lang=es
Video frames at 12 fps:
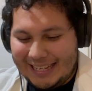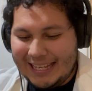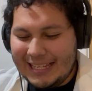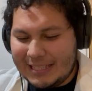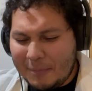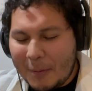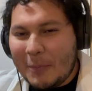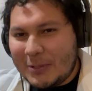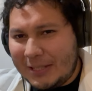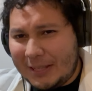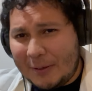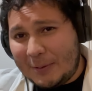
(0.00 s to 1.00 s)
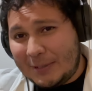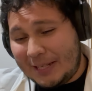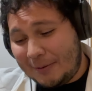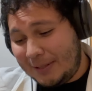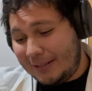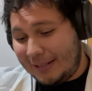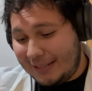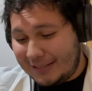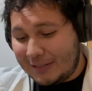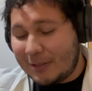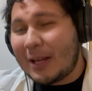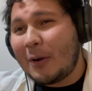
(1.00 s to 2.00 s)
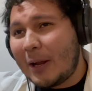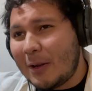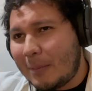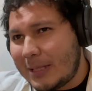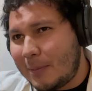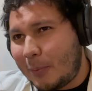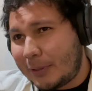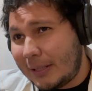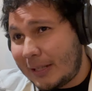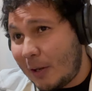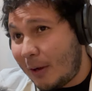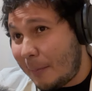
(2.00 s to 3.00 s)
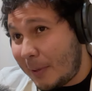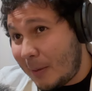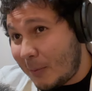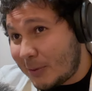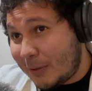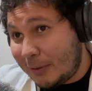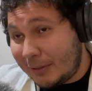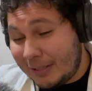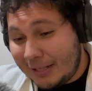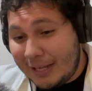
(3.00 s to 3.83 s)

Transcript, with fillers: Y siempre positivos, ¿saben? Eso creo que es lo más importante y lo que aprendimos con